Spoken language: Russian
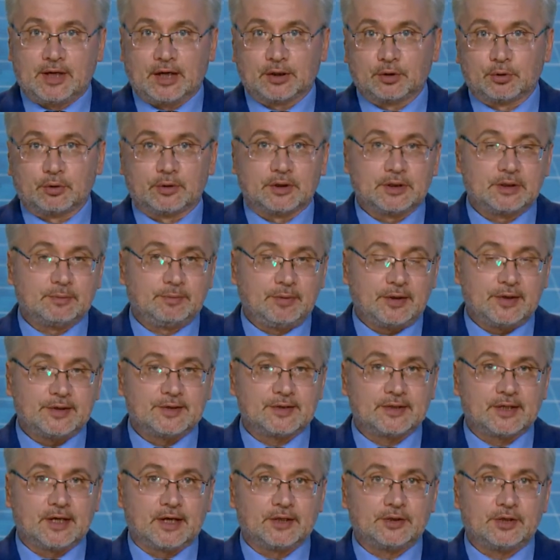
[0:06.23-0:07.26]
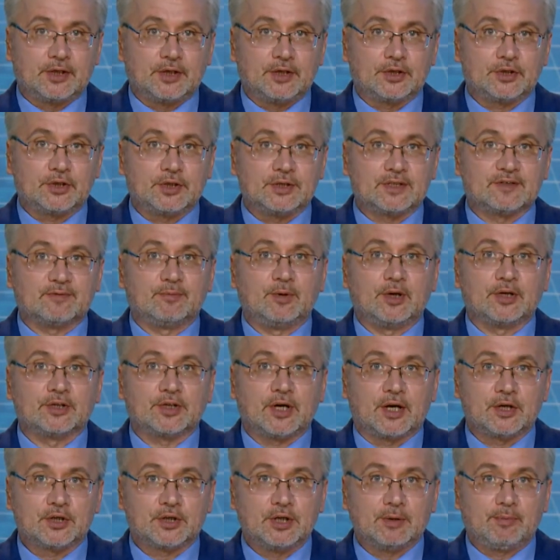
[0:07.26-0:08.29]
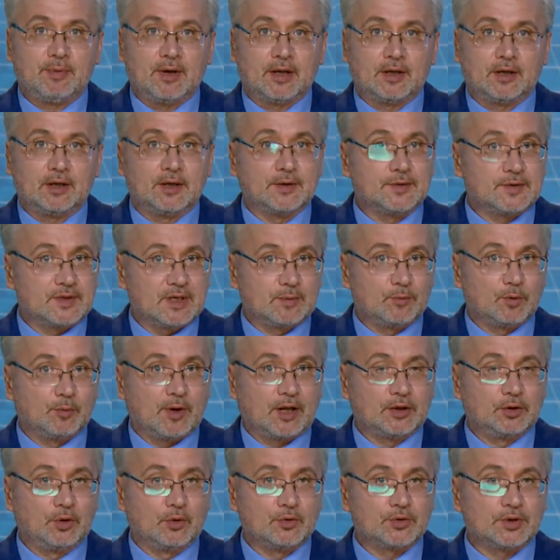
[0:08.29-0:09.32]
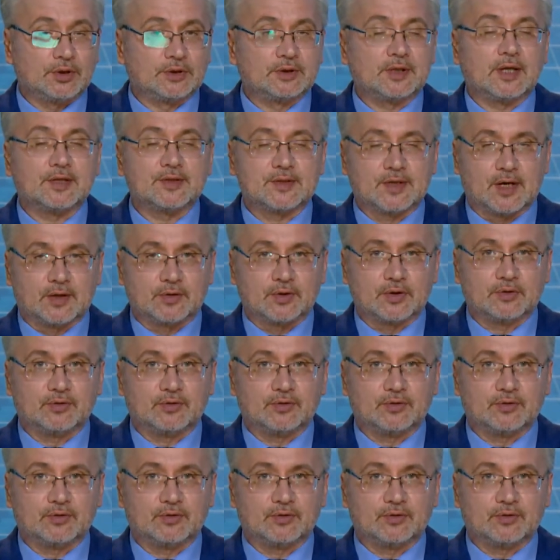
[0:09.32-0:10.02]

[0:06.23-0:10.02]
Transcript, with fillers: которые предстоит решить в ближайшие пять лет. Тему продолжит Татьяна